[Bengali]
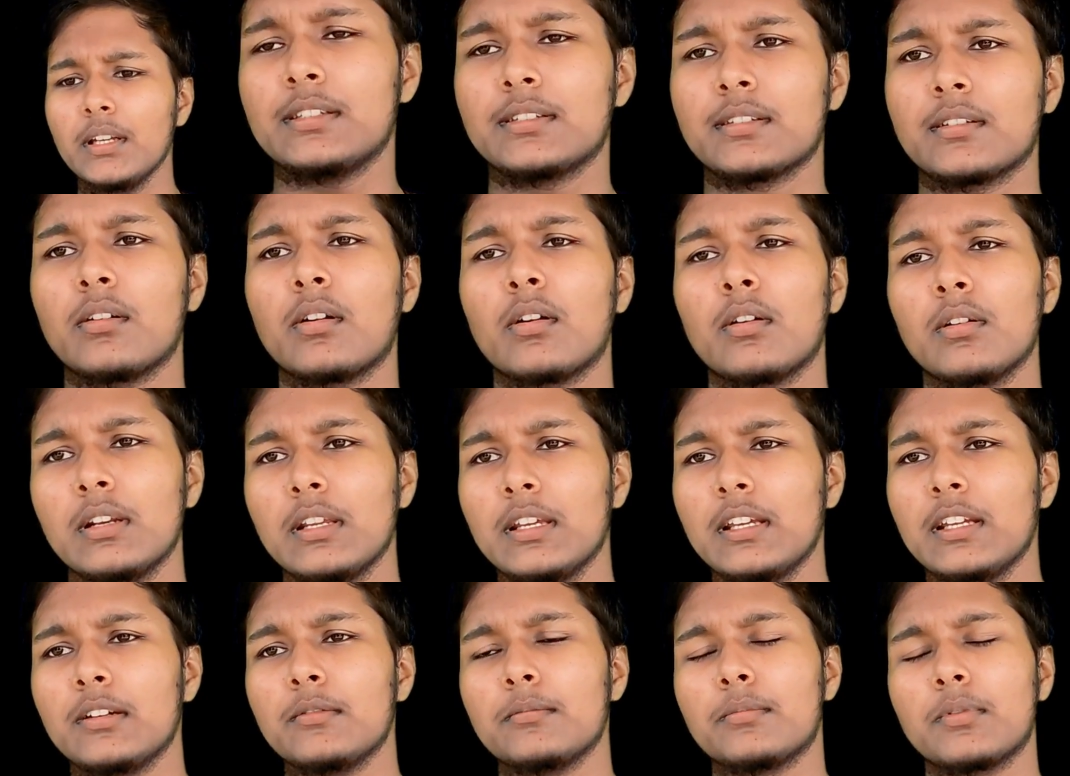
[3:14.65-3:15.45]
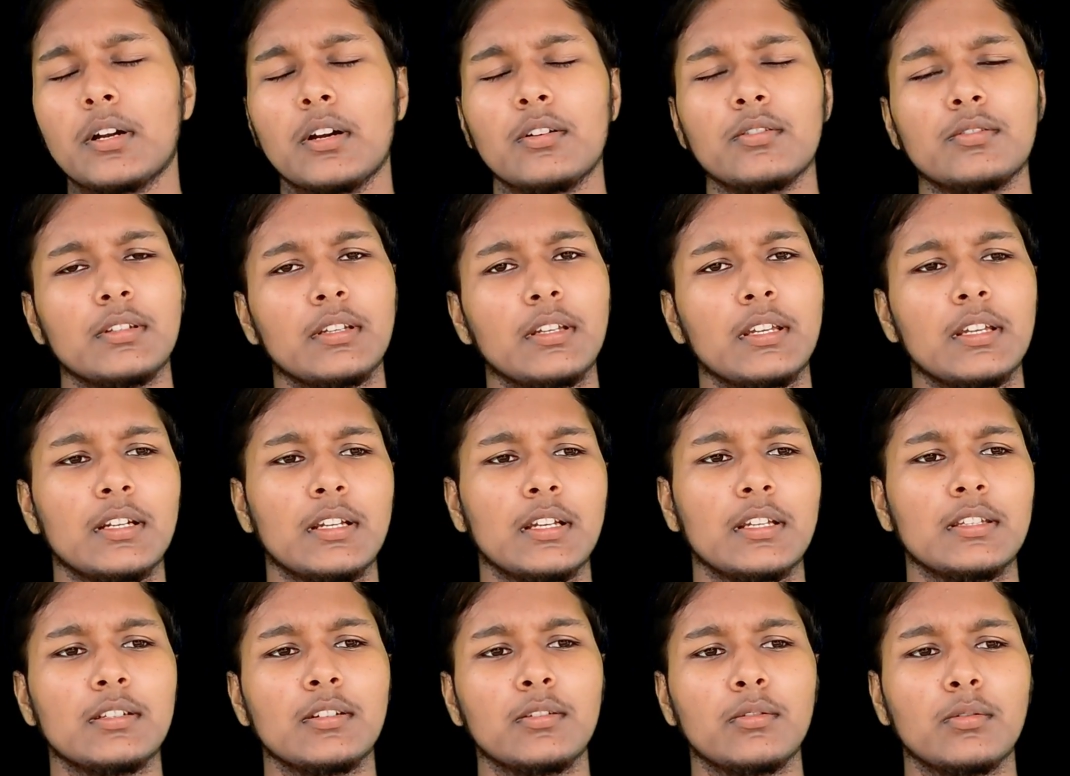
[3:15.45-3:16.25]
স্ক্রলিং ব্রাউজিং এর
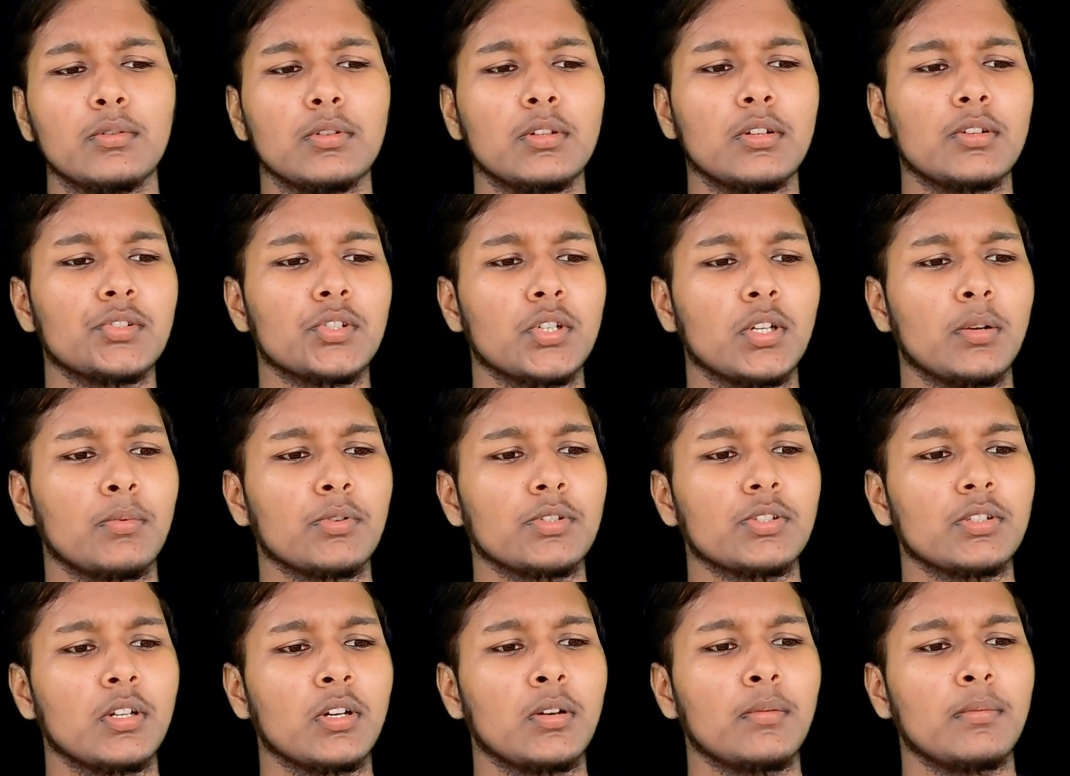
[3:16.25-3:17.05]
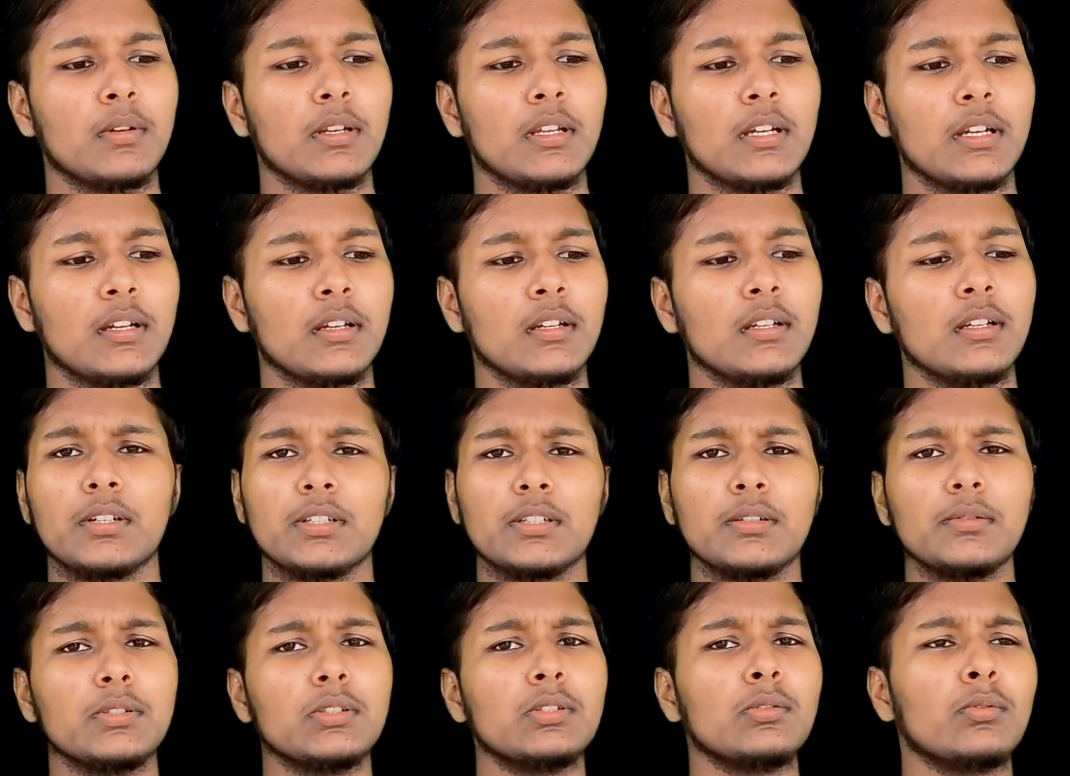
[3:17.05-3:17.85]
ক্ষেত্রে কোনো ধরনের সমস্যা হবে না
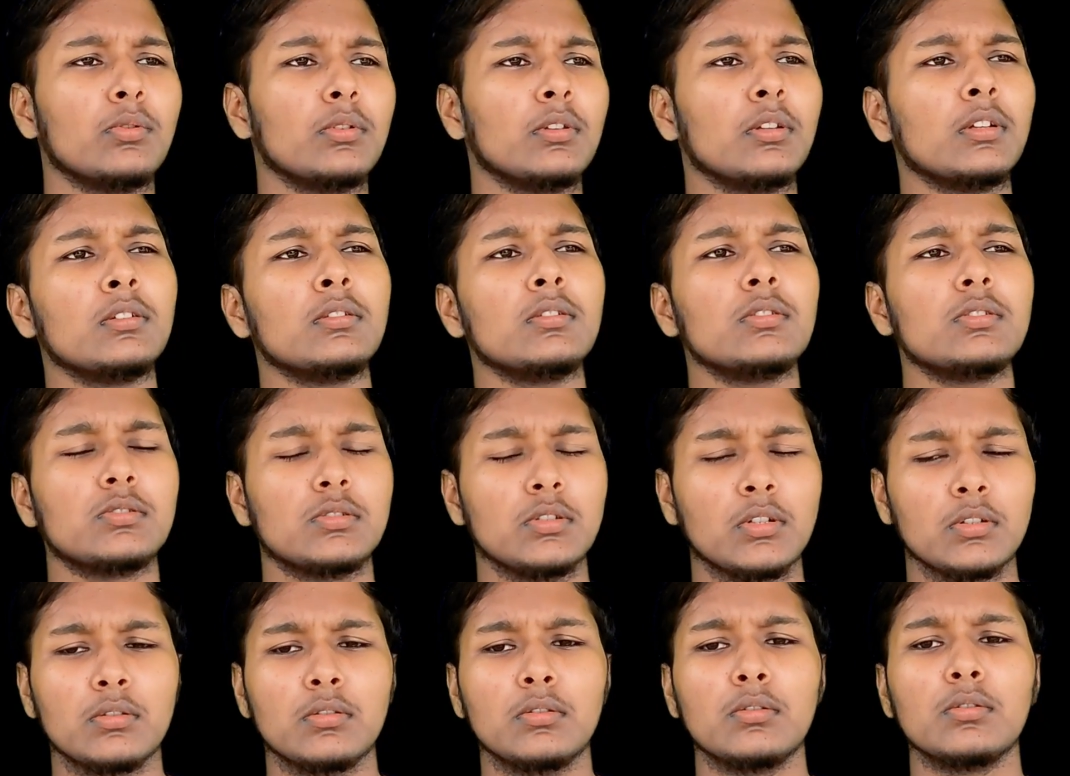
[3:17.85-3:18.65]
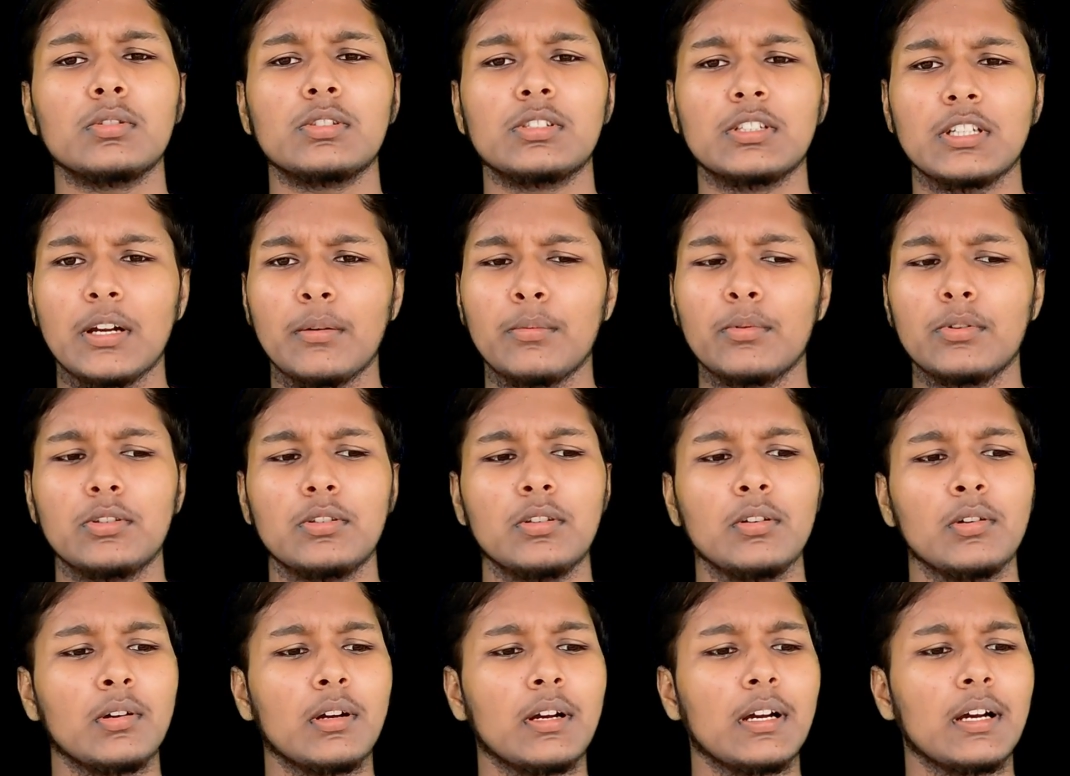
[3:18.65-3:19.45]
পাশাপাশি অন্যান্য যত
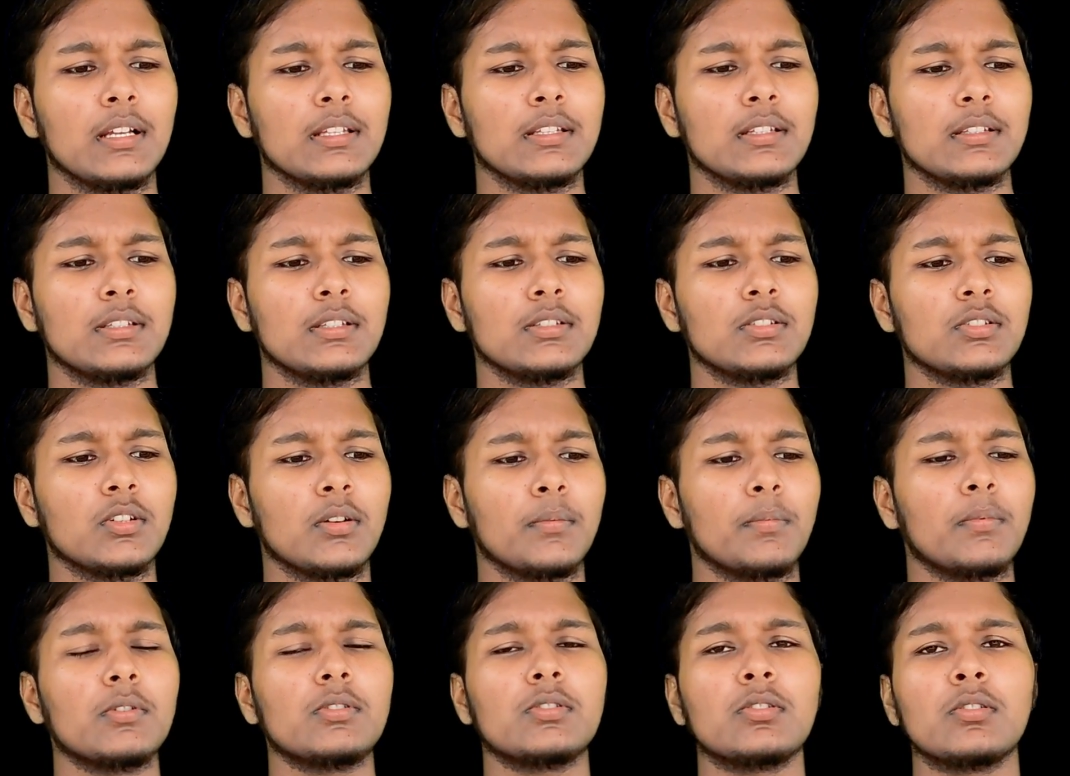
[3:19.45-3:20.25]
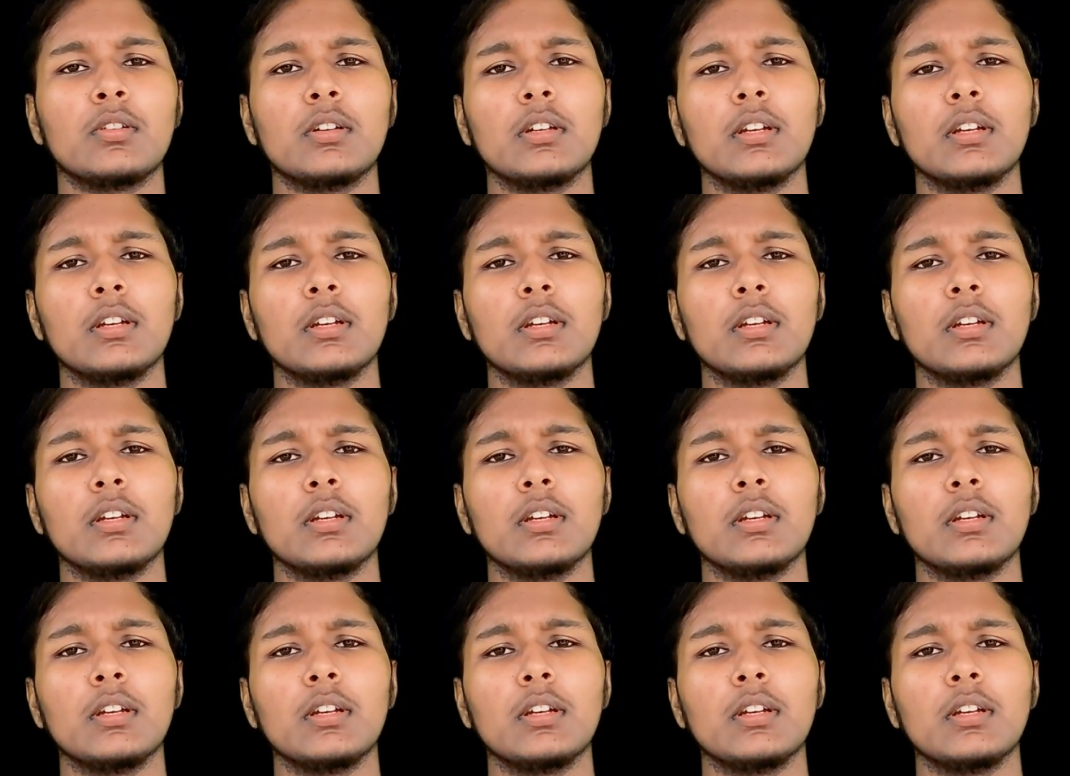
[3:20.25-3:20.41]
যাবতীয় কাজ আছে সবকিছু